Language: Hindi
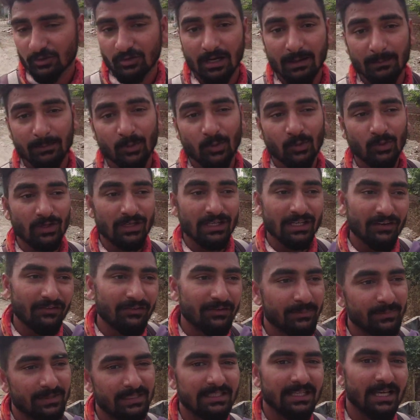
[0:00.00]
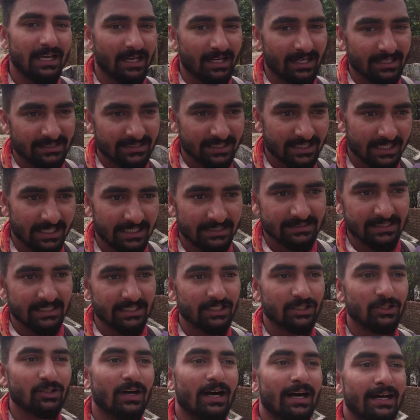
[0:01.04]
तो आप लोगों को लिफ्ट मिल जाएगा अच्छा
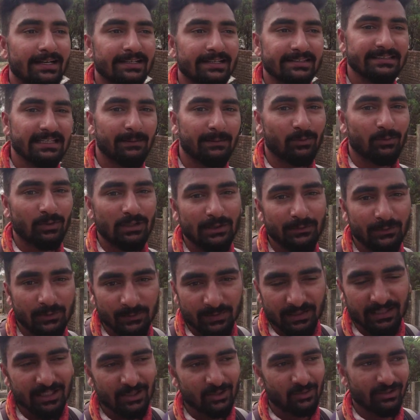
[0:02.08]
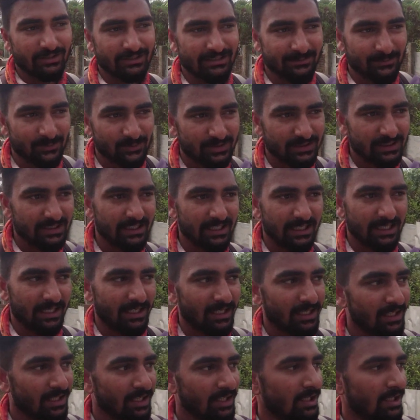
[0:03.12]
खासा नहीं तो आगे से आपको लिफ्ट मिलना थोड़ा सा मुश्किल है